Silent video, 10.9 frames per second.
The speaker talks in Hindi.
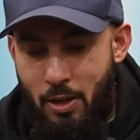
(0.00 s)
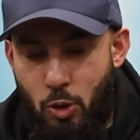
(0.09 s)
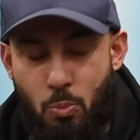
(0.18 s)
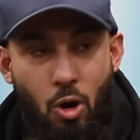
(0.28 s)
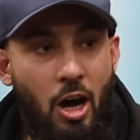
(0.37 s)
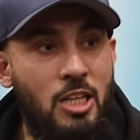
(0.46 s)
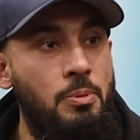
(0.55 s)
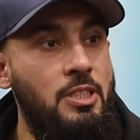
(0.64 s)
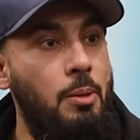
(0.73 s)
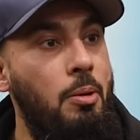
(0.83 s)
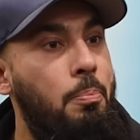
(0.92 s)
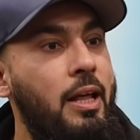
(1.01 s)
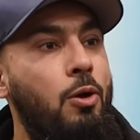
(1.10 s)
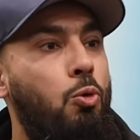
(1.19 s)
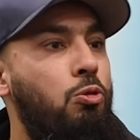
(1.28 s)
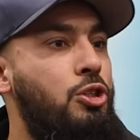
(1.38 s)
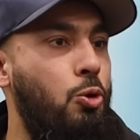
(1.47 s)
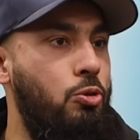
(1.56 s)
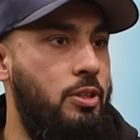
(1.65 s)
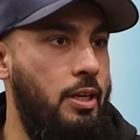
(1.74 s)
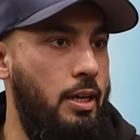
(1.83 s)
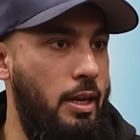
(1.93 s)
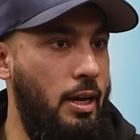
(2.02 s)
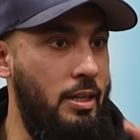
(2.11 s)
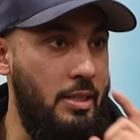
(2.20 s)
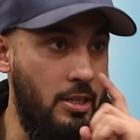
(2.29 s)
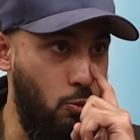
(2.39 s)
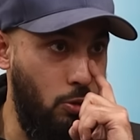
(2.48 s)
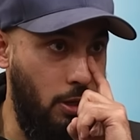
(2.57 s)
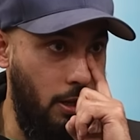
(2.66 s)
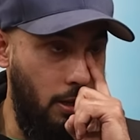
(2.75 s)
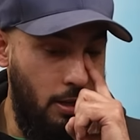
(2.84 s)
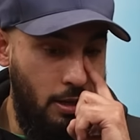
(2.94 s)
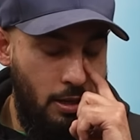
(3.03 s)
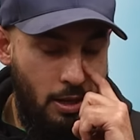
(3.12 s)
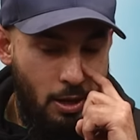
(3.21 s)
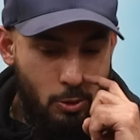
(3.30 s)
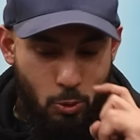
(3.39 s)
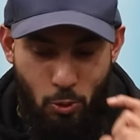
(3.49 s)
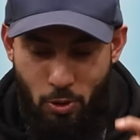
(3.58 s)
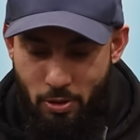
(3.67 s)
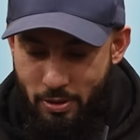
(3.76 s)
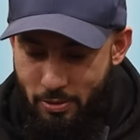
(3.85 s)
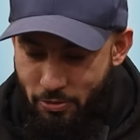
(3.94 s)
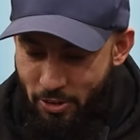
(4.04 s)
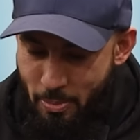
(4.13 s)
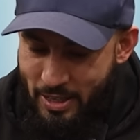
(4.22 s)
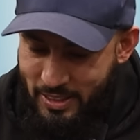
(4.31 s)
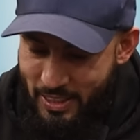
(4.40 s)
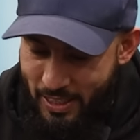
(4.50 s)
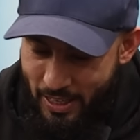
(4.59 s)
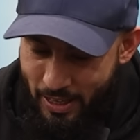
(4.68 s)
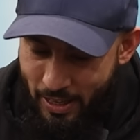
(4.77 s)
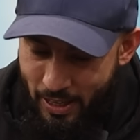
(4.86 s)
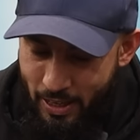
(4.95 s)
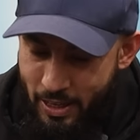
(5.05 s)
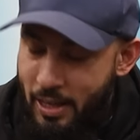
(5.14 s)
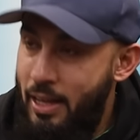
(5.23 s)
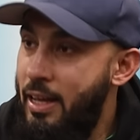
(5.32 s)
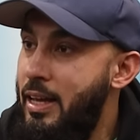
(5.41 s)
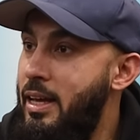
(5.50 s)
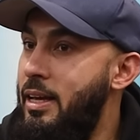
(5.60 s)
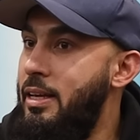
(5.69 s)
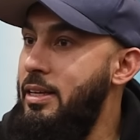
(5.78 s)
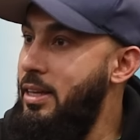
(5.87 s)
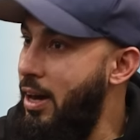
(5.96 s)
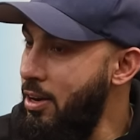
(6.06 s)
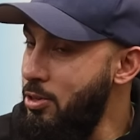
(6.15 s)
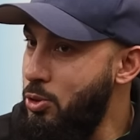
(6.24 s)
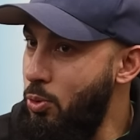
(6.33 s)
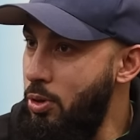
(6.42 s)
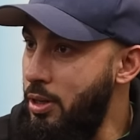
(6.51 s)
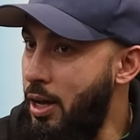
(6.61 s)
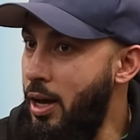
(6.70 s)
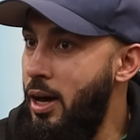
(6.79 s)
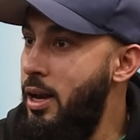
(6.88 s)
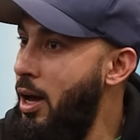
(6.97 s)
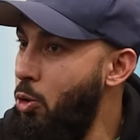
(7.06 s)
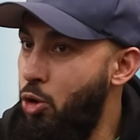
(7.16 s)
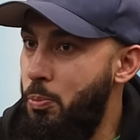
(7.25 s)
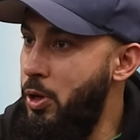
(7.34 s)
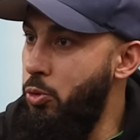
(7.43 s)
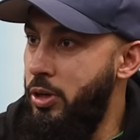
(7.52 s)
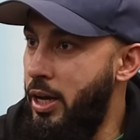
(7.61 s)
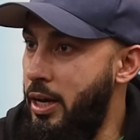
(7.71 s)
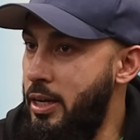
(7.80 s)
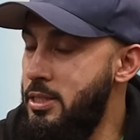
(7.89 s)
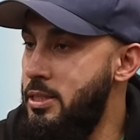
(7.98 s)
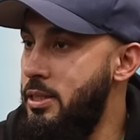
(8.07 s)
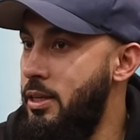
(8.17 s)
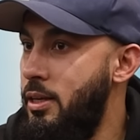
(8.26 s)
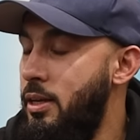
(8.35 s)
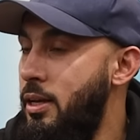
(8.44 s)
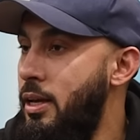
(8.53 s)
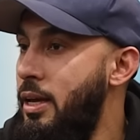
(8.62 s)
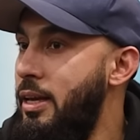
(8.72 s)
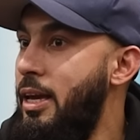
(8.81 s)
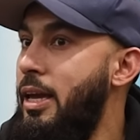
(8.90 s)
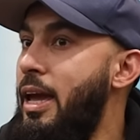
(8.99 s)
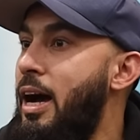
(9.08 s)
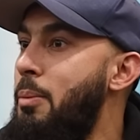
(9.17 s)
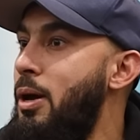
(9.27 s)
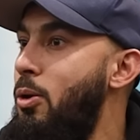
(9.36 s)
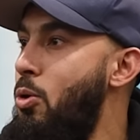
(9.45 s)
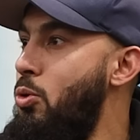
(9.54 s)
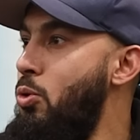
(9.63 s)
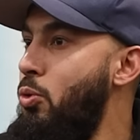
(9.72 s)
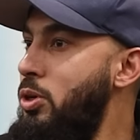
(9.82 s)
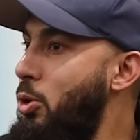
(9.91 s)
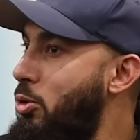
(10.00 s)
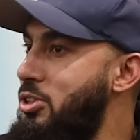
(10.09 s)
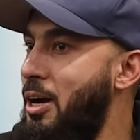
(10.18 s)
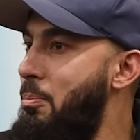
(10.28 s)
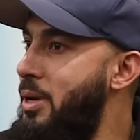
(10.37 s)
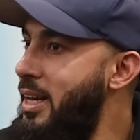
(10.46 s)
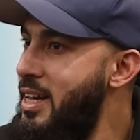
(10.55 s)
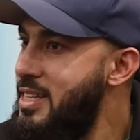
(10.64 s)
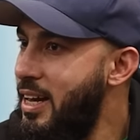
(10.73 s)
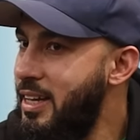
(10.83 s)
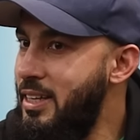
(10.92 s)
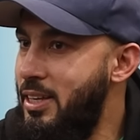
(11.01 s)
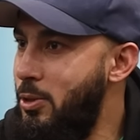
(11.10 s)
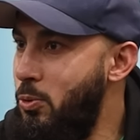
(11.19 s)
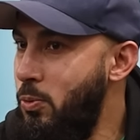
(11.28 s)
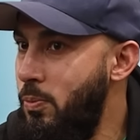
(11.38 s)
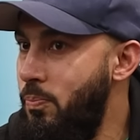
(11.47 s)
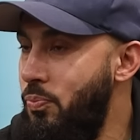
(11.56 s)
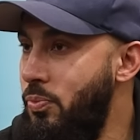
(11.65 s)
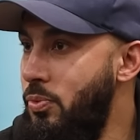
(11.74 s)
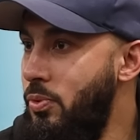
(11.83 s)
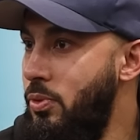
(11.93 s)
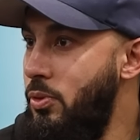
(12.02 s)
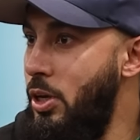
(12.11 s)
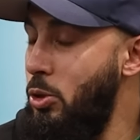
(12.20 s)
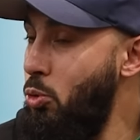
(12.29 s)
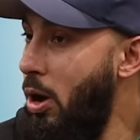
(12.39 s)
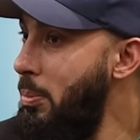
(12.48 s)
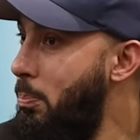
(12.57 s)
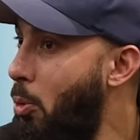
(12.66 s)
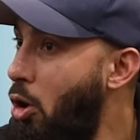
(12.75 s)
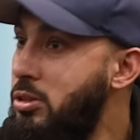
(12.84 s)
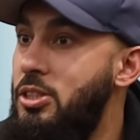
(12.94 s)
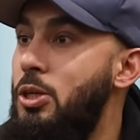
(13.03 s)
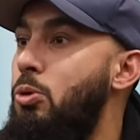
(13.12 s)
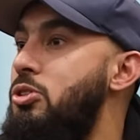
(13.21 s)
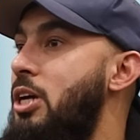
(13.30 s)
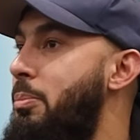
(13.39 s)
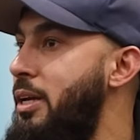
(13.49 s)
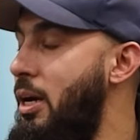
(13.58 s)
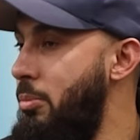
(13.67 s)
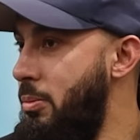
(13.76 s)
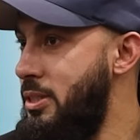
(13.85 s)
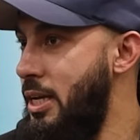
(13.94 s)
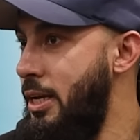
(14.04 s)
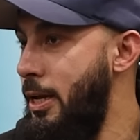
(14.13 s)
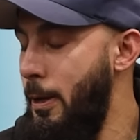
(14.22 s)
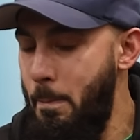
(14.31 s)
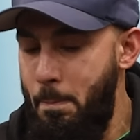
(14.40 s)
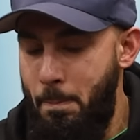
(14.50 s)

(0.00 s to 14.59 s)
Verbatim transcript: तो मुआज़ बिन जबल बड़े खुश होते हैं ये हदीस सुन के तो फरमाते क्या हैं या रसूल अल्लाह अला उखबिरनास कि क्या मैं लोगों को ये खुशखबरी ना जाके दे दूँ ये तो आपने बहुत अच्छी खुशखबरी हमें बताई है